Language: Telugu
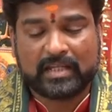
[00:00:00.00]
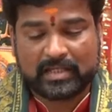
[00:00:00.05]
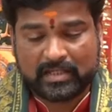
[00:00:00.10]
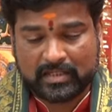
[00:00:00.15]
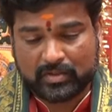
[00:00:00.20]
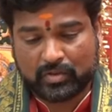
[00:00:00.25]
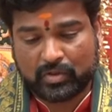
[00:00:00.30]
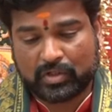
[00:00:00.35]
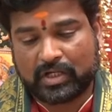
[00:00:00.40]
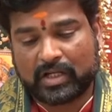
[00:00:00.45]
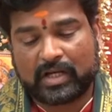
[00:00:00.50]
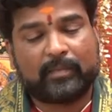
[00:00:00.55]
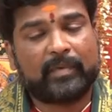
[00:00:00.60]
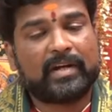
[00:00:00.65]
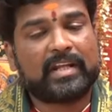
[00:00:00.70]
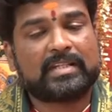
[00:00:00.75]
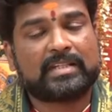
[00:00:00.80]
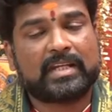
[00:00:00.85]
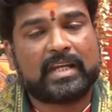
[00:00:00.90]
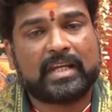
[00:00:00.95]
ఈ యొక్క
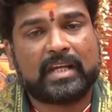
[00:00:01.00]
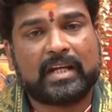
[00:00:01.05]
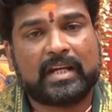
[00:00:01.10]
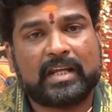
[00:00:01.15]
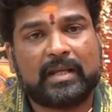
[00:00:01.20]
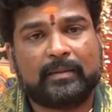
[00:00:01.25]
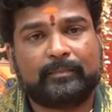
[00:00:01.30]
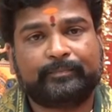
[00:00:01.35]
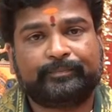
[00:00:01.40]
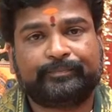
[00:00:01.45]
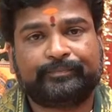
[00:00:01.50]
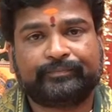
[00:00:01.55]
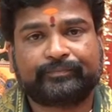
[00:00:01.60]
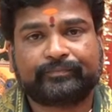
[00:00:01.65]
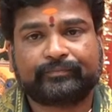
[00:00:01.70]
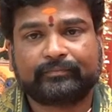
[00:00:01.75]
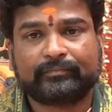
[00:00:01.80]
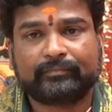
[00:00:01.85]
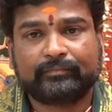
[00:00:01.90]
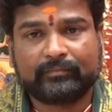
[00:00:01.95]
రెమెడీ చేయండి
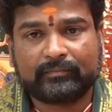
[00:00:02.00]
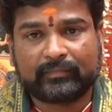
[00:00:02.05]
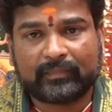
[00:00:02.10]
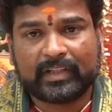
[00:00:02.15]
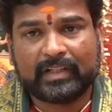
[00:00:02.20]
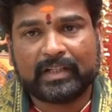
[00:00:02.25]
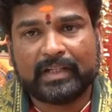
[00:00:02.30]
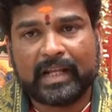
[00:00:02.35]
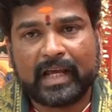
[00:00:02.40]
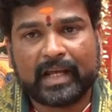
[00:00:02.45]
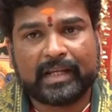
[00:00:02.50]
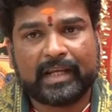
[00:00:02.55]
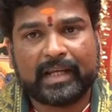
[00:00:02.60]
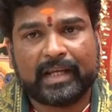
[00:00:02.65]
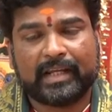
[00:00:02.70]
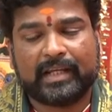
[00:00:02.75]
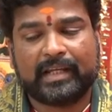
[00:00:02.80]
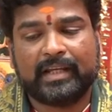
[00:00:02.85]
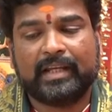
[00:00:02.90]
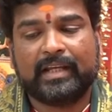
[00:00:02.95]
ఇలాగే
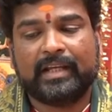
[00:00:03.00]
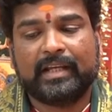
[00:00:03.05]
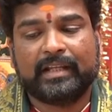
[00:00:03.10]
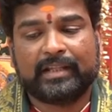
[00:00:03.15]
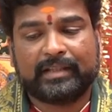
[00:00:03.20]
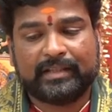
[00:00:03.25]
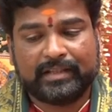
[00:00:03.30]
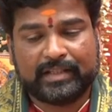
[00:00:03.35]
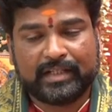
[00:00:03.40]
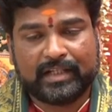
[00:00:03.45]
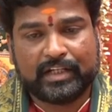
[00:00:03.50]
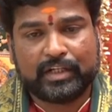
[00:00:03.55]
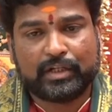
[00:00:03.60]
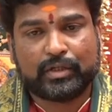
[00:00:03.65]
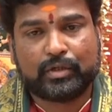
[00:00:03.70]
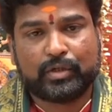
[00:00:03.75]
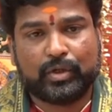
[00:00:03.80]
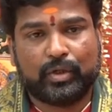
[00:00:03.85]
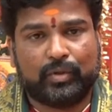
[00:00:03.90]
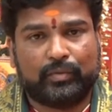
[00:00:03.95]

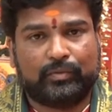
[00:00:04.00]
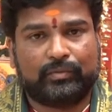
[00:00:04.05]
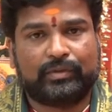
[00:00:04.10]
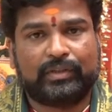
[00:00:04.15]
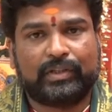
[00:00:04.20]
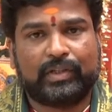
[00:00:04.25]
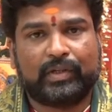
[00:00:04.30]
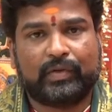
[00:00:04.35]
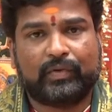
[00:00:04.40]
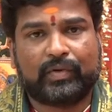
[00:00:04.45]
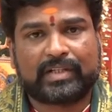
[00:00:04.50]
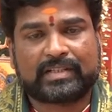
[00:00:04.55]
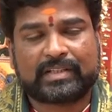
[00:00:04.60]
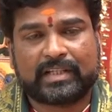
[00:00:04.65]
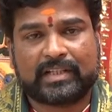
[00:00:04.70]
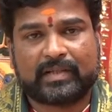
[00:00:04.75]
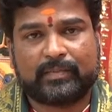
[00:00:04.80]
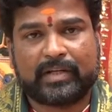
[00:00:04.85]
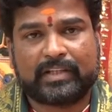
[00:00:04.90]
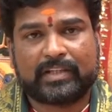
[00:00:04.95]
దీంట్లో ఏమైనా
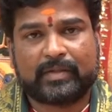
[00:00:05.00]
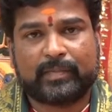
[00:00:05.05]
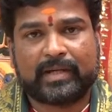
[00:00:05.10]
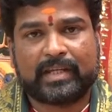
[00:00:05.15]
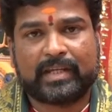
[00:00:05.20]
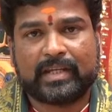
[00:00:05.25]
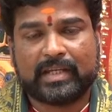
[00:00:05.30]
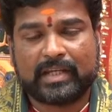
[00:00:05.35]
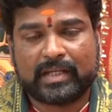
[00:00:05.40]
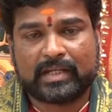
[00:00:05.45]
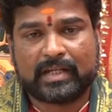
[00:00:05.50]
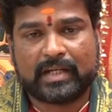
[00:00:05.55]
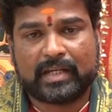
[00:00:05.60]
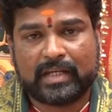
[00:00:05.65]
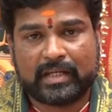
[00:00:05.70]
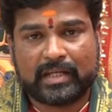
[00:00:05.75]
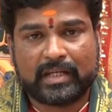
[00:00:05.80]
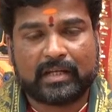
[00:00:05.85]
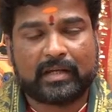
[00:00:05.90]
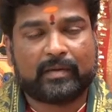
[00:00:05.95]
సతమతమయ్యి ఇంకా
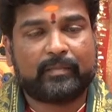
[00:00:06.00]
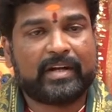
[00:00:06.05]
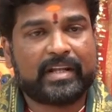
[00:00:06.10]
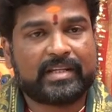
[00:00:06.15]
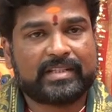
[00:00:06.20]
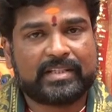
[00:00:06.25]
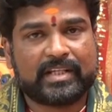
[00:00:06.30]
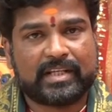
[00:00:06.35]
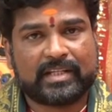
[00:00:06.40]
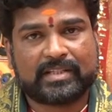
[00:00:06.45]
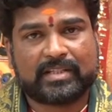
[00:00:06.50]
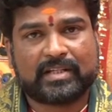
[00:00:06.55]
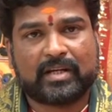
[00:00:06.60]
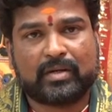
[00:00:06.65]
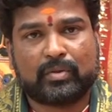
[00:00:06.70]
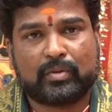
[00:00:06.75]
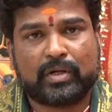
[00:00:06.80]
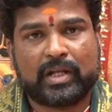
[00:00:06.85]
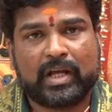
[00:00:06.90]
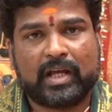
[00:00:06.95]
ఇన్ని రెమెడీ చేసినా
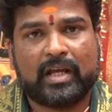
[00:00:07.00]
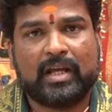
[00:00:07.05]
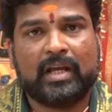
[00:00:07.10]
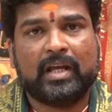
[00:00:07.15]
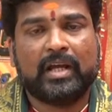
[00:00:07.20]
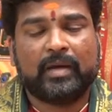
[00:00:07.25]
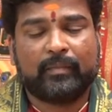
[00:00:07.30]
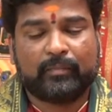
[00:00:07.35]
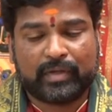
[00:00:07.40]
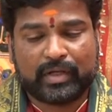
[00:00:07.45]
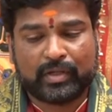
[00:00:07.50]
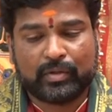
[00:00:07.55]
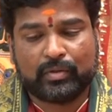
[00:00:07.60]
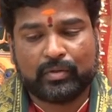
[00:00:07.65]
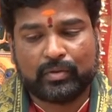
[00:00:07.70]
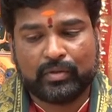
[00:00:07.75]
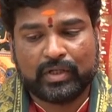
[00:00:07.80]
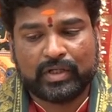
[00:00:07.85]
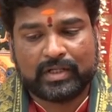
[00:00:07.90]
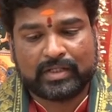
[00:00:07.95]
కూడా మీరు
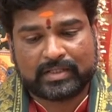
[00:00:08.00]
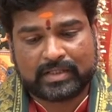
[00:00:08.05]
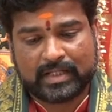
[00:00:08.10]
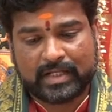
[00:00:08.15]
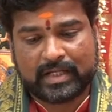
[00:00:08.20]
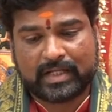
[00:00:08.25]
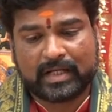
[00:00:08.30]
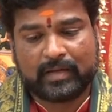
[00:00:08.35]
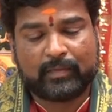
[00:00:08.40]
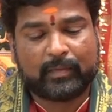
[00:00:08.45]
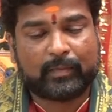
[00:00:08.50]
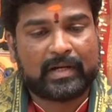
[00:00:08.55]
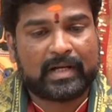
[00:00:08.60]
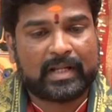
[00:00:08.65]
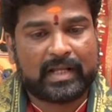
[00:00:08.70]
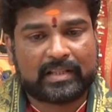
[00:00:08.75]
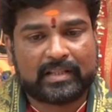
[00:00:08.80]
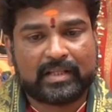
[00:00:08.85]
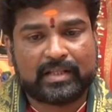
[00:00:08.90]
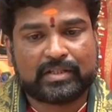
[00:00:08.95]
సరిగా మిమ్మల్ని
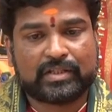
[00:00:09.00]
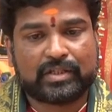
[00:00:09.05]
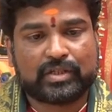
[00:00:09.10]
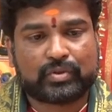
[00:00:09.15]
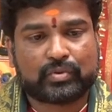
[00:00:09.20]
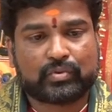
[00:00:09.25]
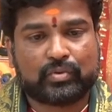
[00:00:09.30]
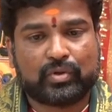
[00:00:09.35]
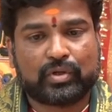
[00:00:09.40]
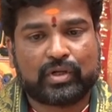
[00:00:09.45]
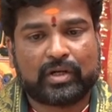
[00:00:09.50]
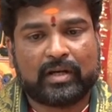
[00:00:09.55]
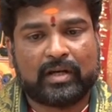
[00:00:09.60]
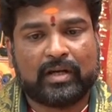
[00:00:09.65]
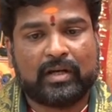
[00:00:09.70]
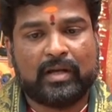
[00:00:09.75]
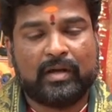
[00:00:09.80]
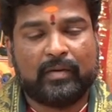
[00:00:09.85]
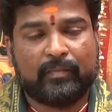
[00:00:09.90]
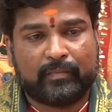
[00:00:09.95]
అర్థం చేసుకోక
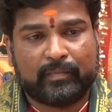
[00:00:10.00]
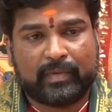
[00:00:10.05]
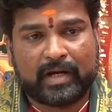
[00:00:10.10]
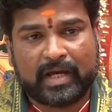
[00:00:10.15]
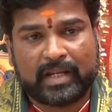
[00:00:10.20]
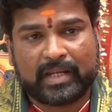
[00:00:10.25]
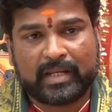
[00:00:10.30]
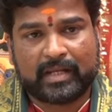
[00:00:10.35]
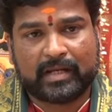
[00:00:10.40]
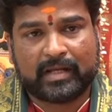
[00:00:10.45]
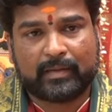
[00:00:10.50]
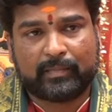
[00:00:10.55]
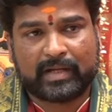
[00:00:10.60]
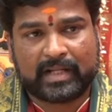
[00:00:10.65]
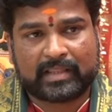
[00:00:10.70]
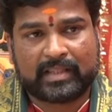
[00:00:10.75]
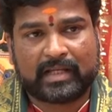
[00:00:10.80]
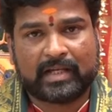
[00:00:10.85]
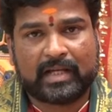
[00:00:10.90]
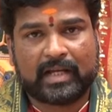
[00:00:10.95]
భార్య
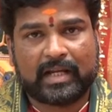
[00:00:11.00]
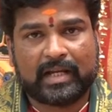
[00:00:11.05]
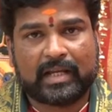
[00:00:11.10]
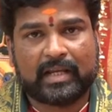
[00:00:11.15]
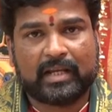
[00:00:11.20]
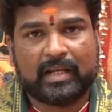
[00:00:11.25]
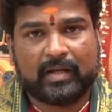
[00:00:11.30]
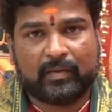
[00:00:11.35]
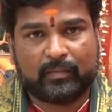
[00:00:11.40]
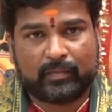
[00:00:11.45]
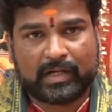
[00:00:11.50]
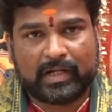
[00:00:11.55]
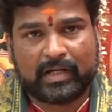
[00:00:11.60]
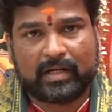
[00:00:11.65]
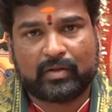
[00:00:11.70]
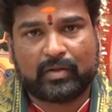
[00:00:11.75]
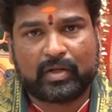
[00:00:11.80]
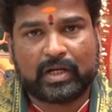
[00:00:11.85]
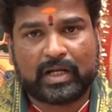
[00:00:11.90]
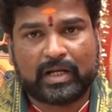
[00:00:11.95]
భర్త కానీ
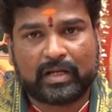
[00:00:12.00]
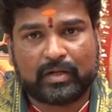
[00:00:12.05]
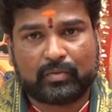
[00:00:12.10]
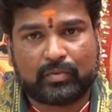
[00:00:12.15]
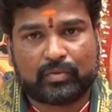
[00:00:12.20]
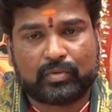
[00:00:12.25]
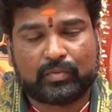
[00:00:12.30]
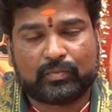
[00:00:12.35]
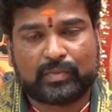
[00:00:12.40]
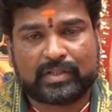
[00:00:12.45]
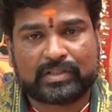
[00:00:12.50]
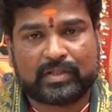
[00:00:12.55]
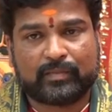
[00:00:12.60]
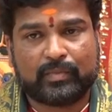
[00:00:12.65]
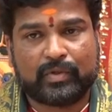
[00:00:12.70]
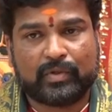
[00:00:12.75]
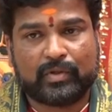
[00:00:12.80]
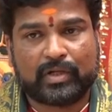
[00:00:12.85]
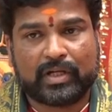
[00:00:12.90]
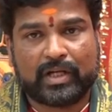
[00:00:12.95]
పిల్లలు కానీ కుటుంబ
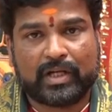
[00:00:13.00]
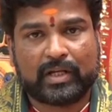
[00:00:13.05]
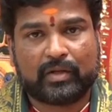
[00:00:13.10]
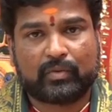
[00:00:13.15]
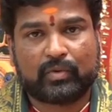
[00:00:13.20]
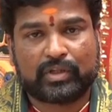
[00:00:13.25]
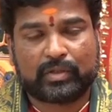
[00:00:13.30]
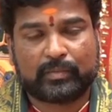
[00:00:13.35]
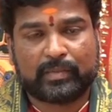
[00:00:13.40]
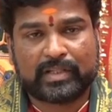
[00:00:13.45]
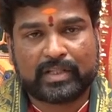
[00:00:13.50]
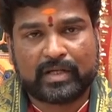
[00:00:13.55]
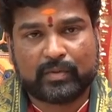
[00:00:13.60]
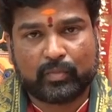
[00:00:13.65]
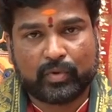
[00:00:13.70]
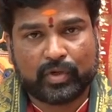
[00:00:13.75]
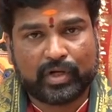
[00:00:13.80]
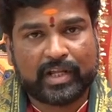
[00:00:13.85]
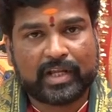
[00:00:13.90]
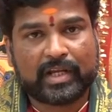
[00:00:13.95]
సభ్యులు కానీ కొంతమంది
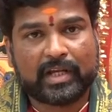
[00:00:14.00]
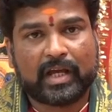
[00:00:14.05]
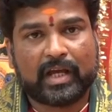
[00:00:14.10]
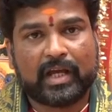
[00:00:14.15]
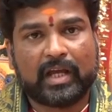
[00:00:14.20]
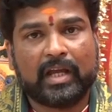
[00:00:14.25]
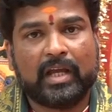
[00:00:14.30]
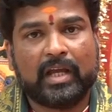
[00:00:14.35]
మొండిగా